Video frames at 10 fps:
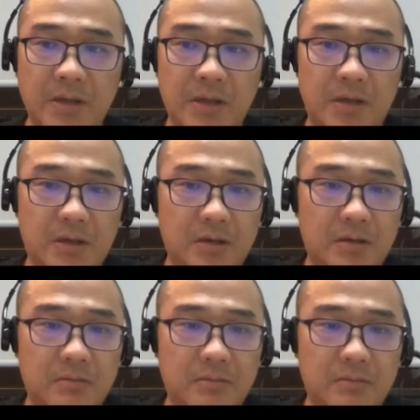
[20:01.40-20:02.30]

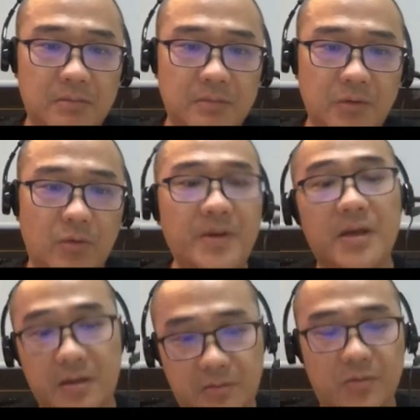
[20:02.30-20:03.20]
嗯，我们
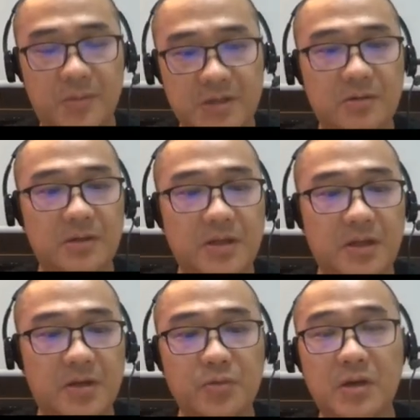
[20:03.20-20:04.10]
也我们系统当然
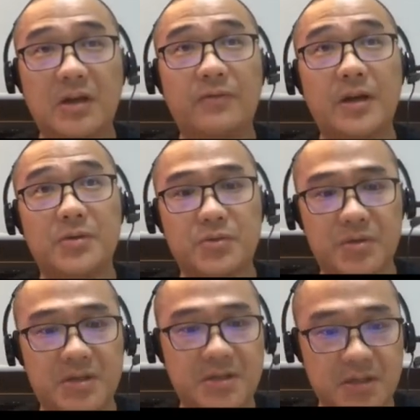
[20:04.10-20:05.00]
也用了 Kafka 去
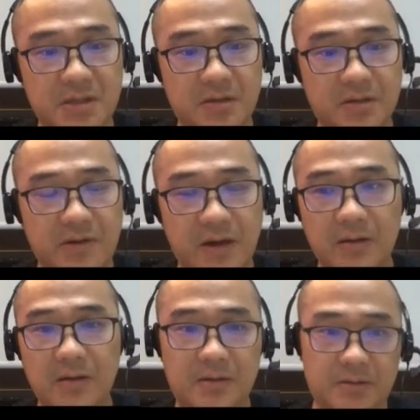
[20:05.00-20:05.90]
做一些事情了，对吧？
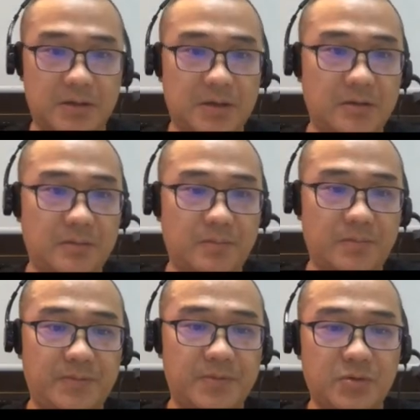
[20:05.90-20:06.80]
嗯，
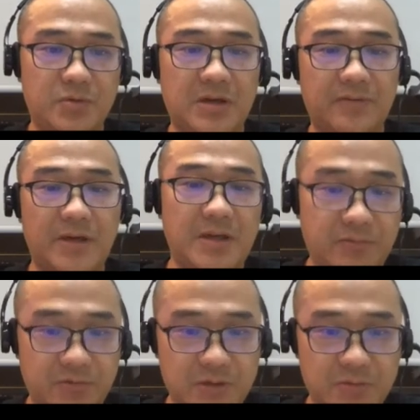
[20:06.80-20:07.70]
并不是说 Kafka 一
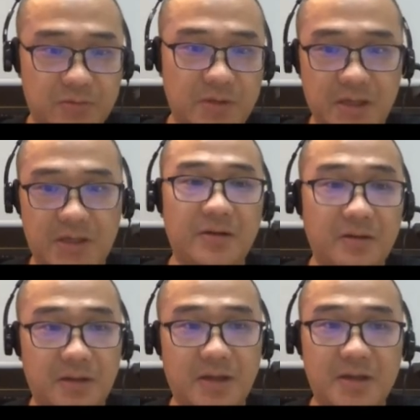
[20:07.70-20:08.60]
无是处，它也挺好
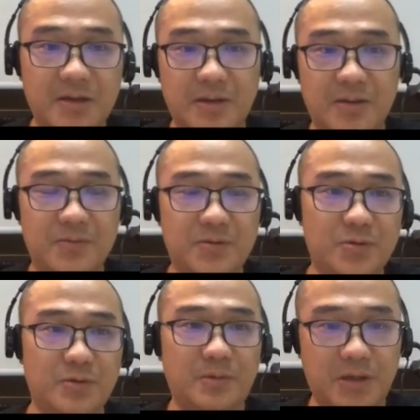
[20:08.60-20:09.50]
的。大家也不是
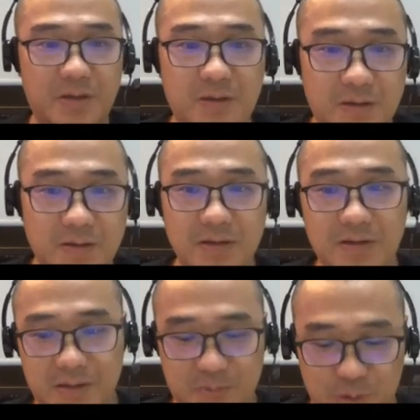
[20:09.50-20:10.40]
说听了
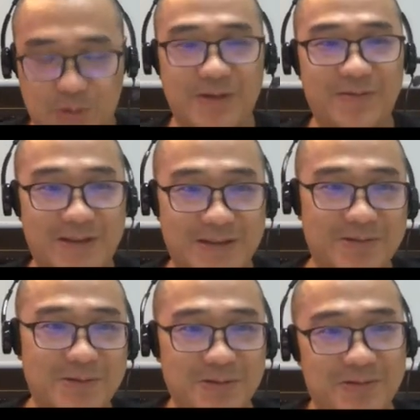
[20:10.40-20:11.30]
这么多人的分享之
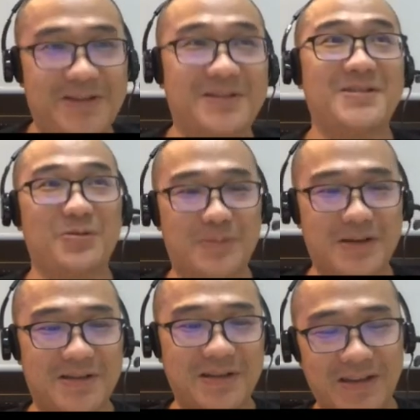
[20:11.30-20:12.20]
后说我以后只用 p
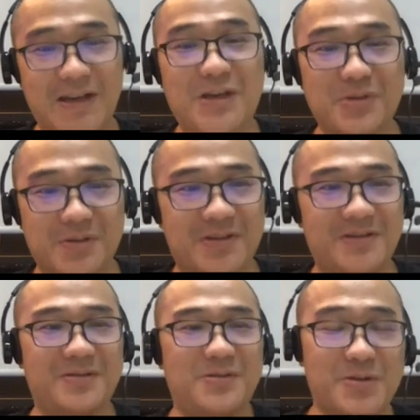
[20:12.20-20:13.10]
h o n 该用什么的时
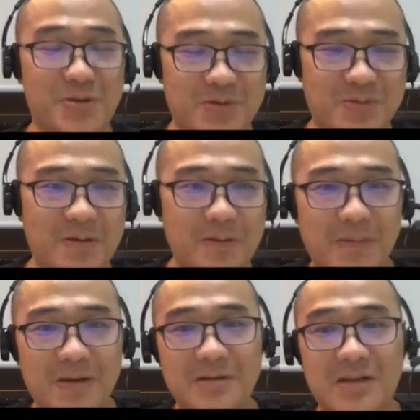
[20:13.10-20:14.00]
候就要用什么。
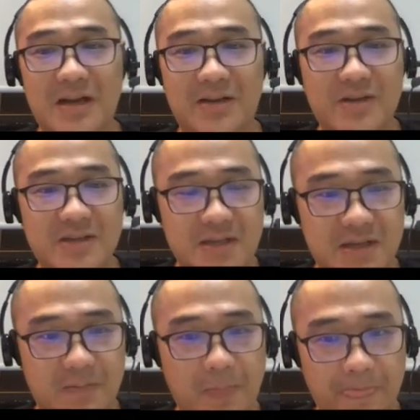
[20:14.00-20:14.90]
p h o n 在哪地方擅
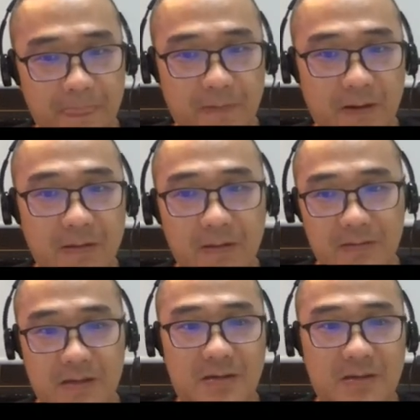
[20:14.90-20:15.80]
长，对吧？
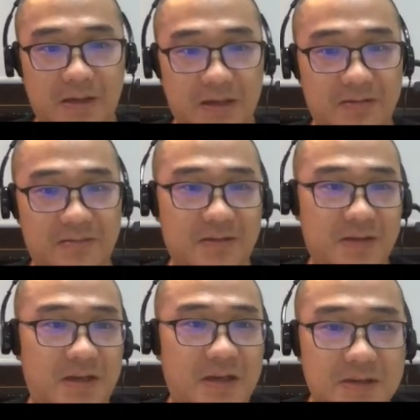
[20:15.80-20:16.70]
那肯定你
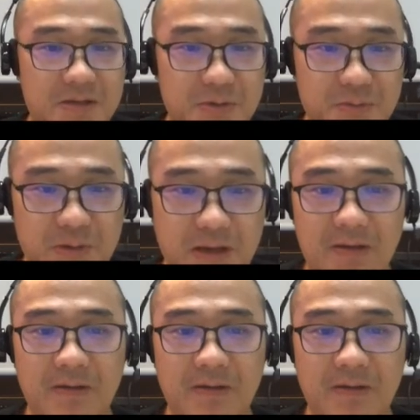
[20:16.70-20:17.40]
肯定还是要用它的。